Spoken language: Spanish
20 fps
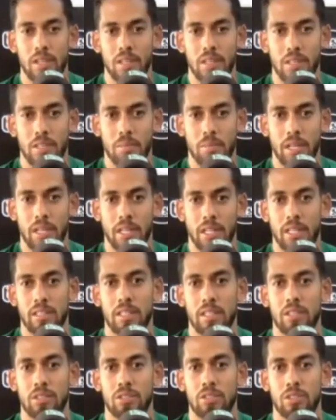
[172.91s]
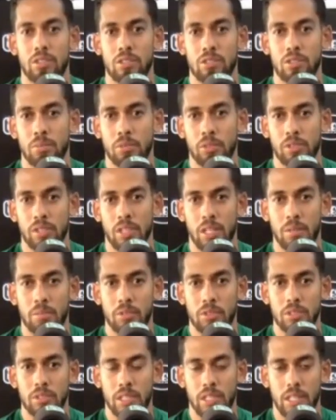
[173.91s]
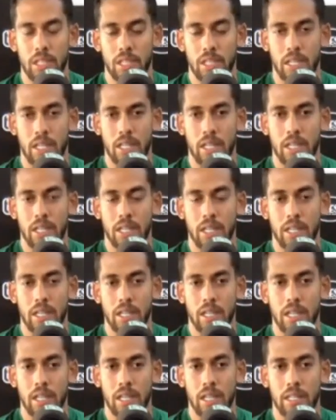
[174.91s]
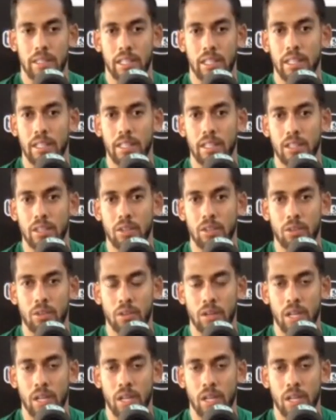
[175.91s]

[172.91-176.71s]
imagínate nosotros cómo tenemos aquí al técnico,